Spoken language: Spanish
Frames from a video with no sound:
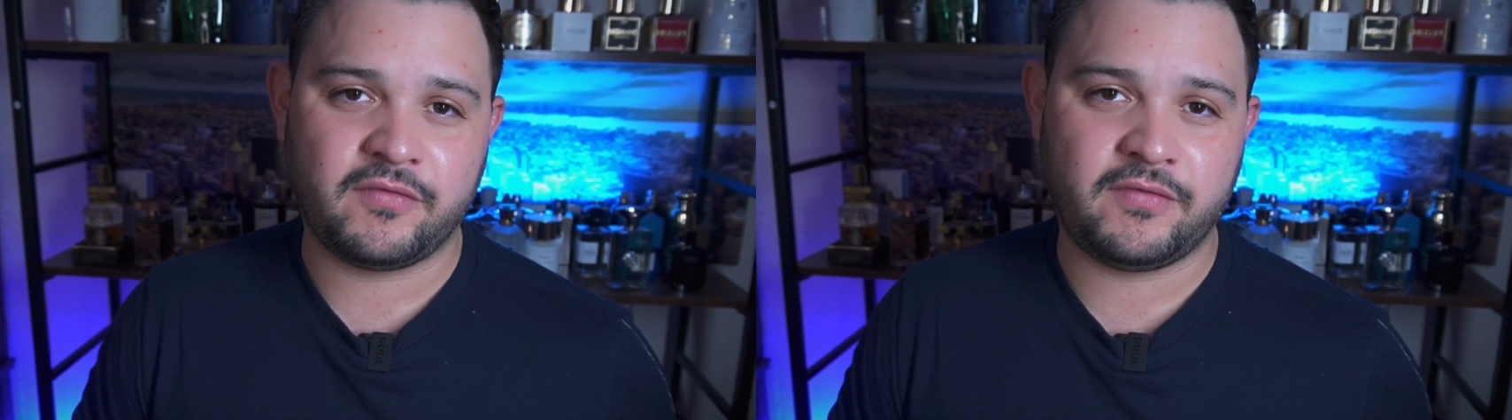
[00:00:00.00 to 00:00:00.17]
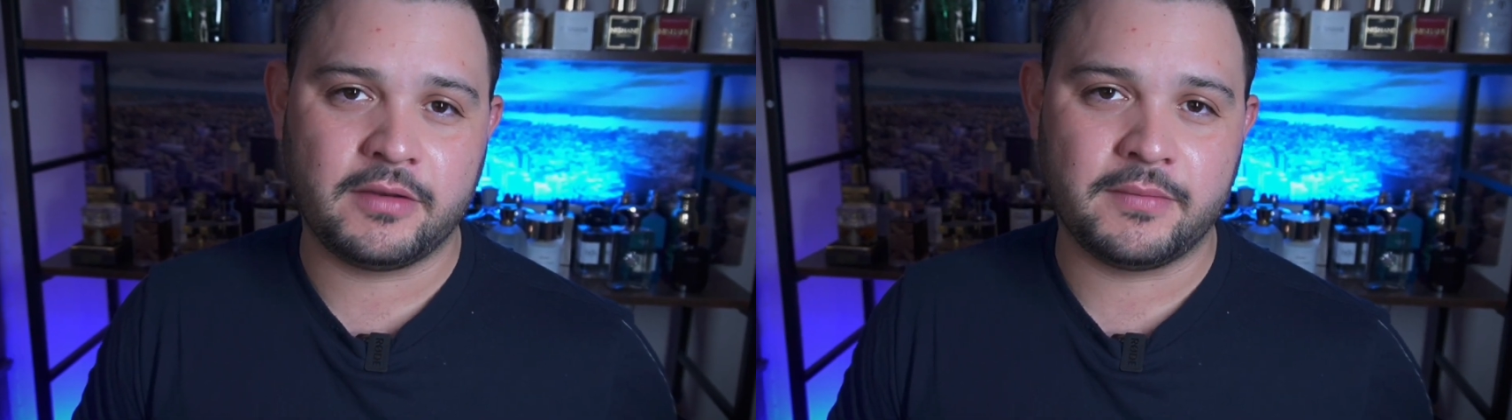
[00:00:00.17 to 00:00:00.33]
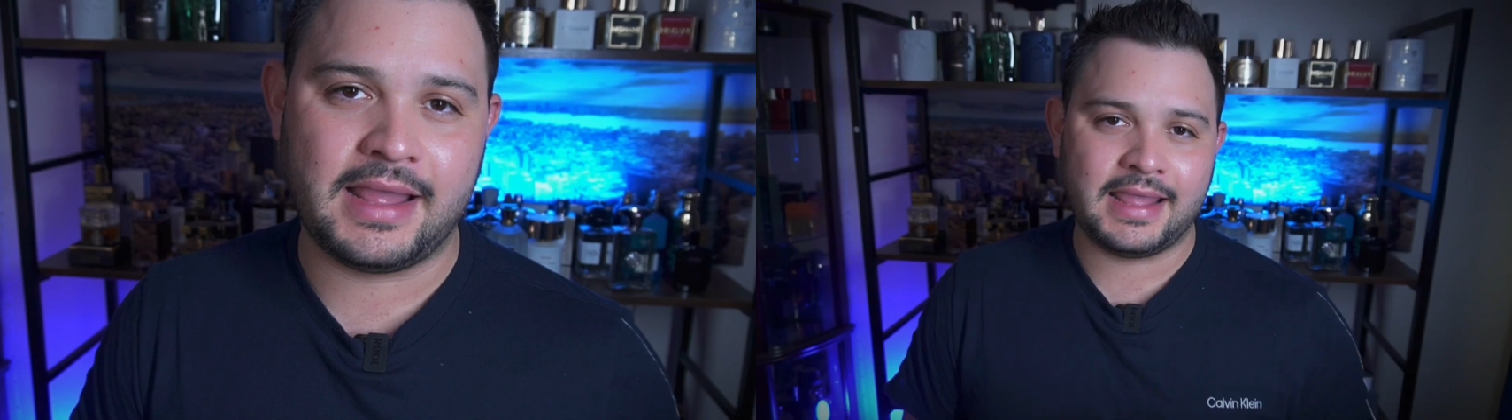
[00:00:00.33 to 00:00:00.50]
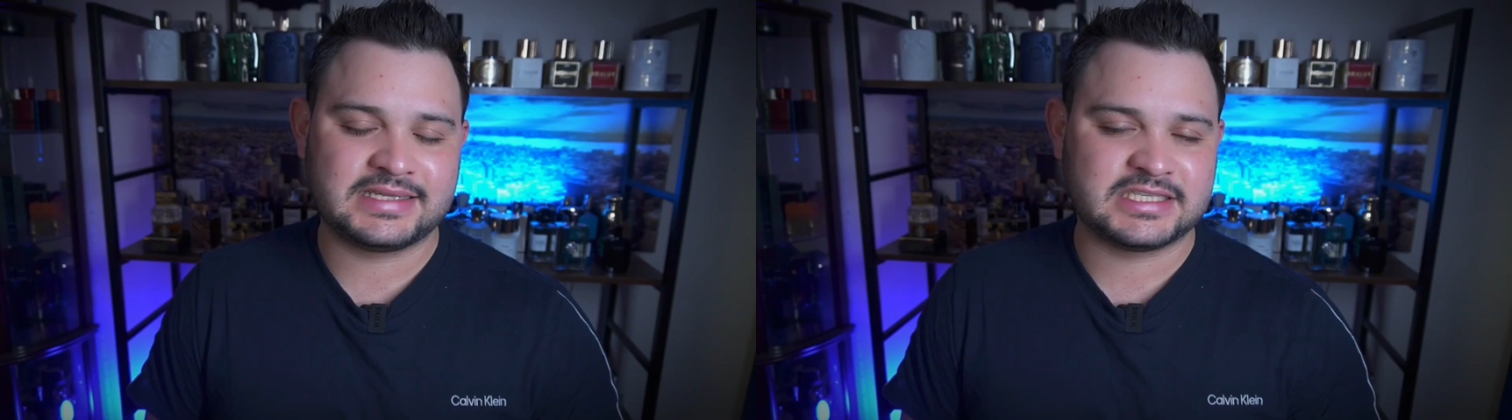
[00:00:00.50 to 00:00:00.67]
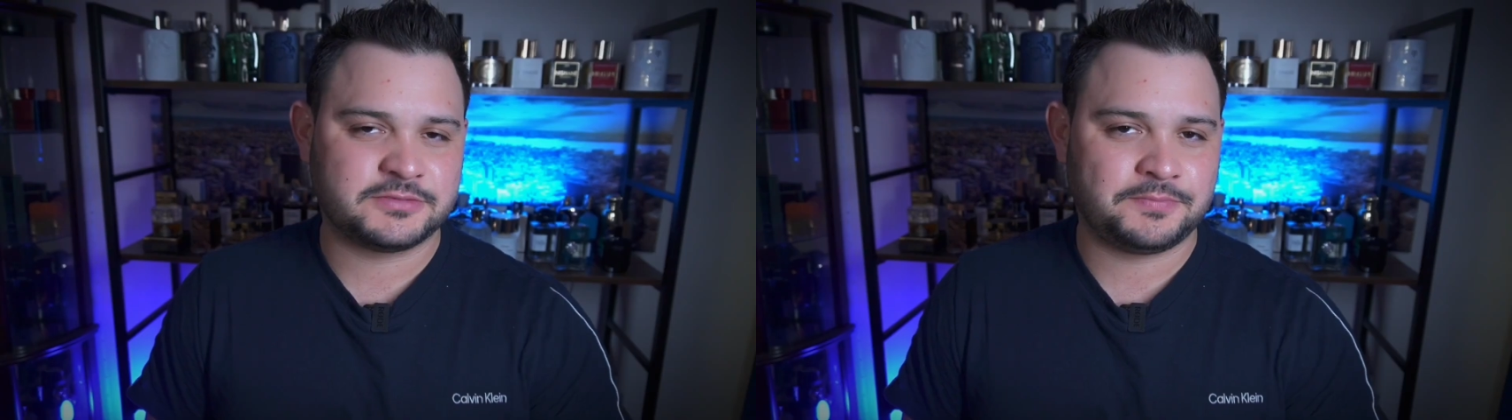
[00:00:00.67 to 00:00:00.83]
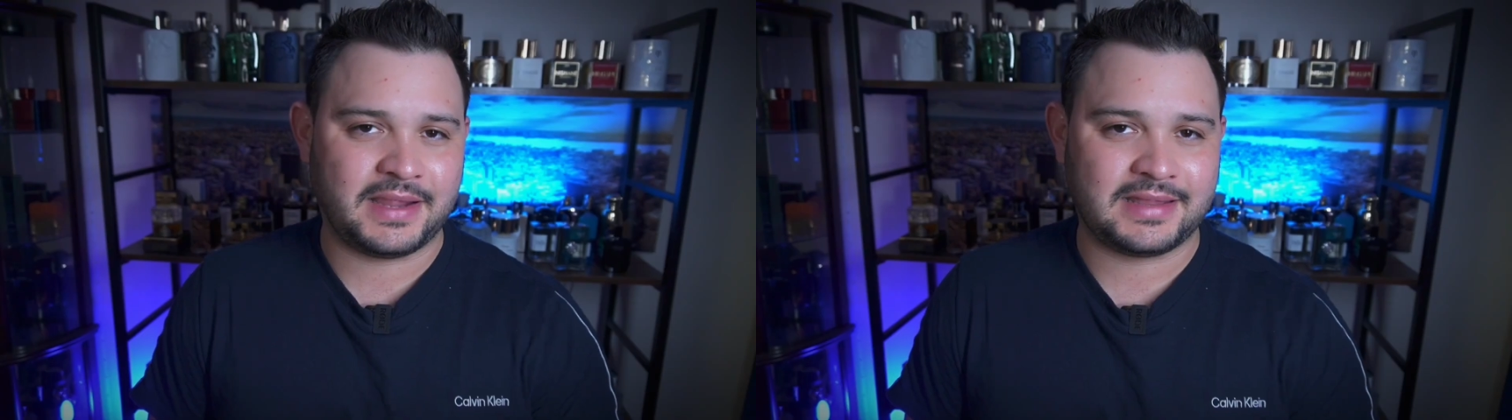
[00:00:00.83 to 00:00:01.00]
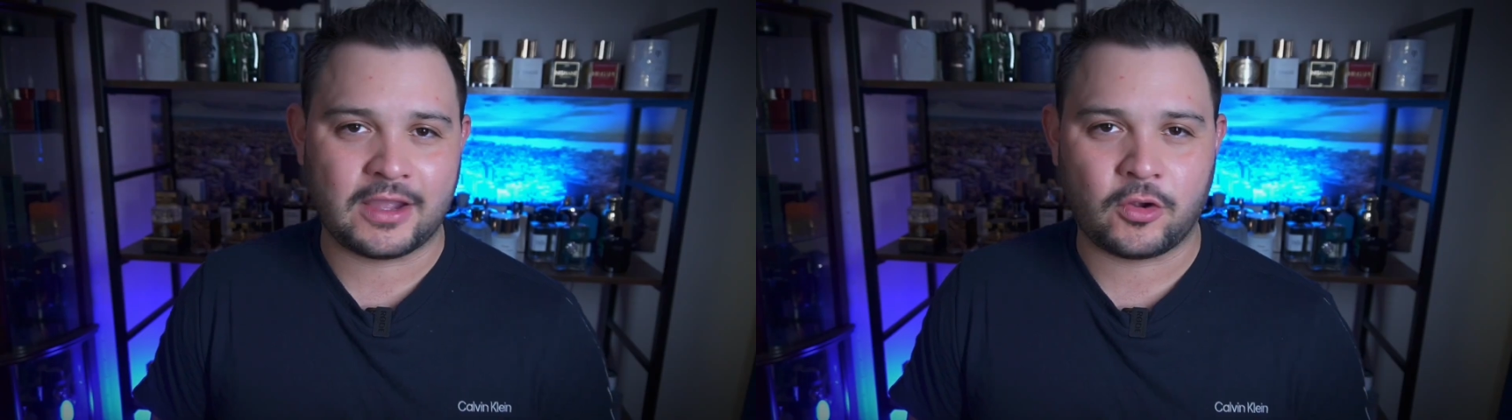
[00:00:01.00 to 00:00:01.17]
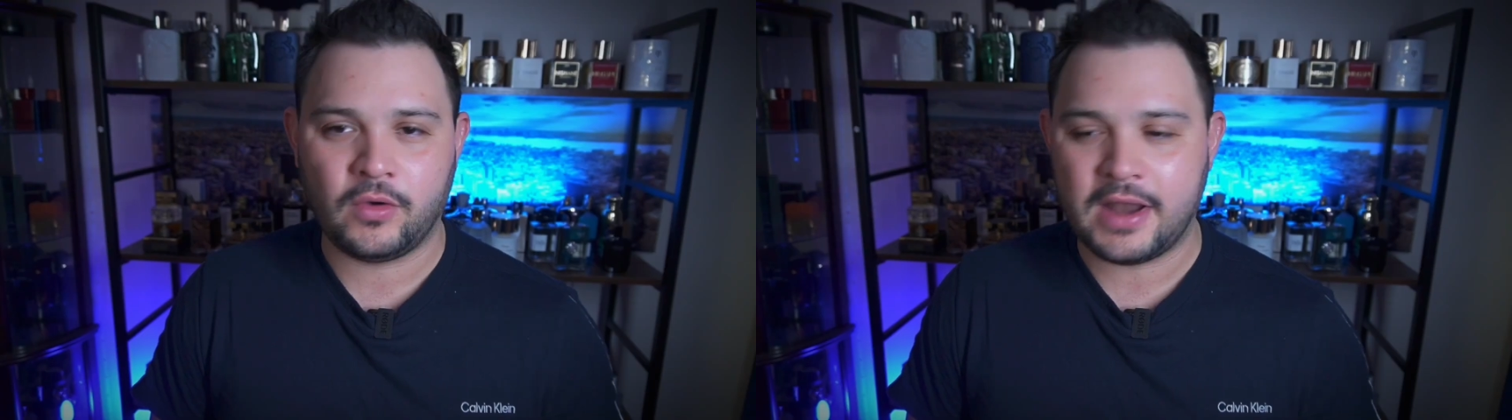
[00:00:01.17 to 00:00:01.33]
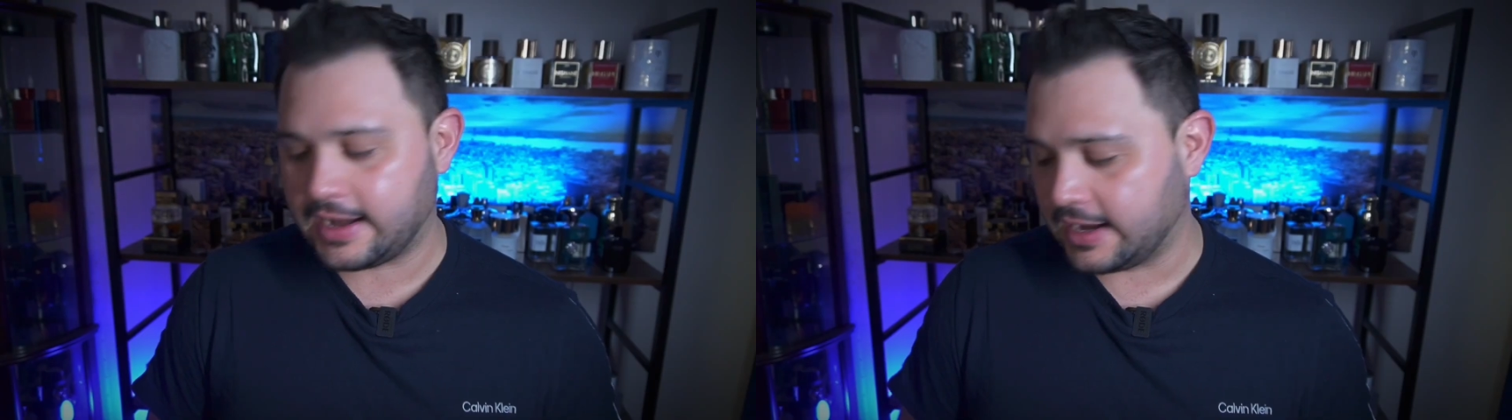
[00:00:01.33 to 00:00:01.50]
firma es
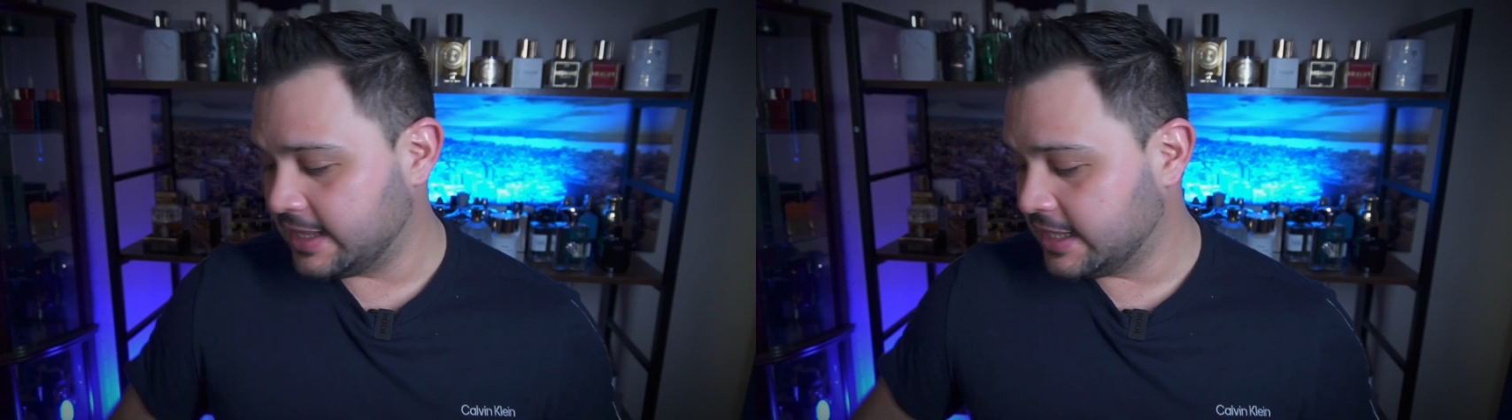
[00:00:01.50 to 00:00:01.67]
espectacular,